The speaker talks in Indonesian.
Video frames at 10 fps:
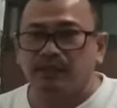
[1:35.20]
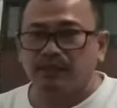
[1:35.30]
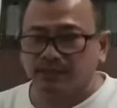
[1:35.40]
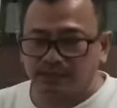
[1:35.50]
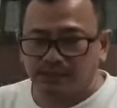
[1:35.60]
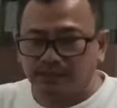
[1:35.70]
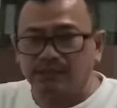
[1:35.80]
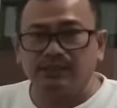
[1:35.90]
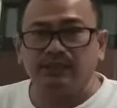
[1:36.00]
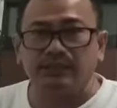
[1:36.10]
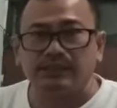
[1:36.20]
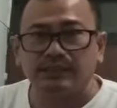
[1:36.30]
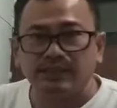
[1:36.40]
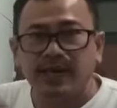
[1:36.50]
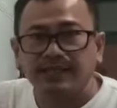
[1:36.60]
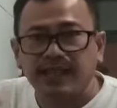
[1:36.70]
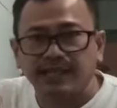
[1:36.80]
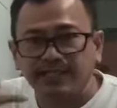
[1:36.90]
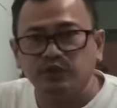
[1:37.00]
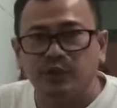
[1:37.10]
Eh,
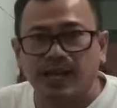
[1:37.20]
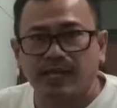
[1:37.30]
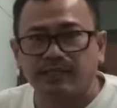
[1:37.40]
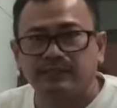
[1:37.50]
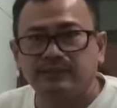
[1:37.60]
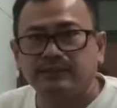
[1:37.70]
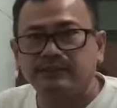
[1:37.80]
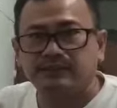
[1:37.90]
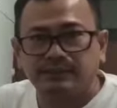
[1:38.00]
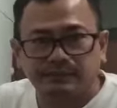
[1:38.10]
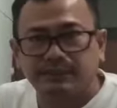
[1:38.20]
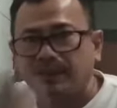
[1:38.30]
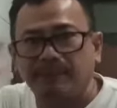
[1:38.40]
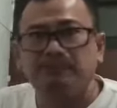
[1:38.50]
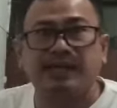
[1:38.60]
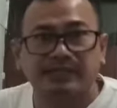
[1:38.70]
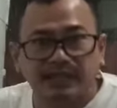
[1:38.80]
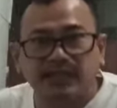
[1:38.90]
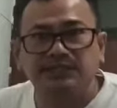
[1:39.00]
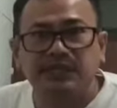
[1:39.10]
karya ini sudah uh, mendapat
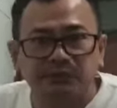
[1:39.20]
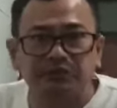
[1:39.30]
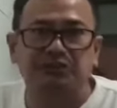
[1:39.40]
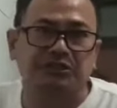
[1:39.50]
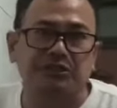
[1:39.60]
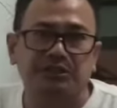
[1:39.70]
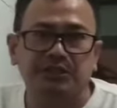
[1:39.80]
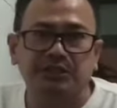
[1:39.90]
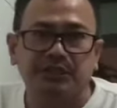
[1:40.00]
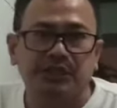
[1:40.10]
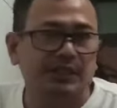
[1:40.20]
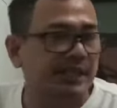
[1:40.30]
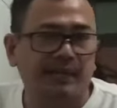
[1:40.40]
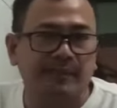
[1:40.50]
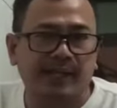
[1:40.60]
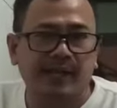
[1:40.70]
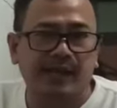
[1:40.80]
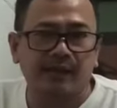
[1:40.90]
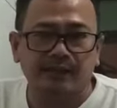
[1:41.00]
perhatian yang serius dari mereka.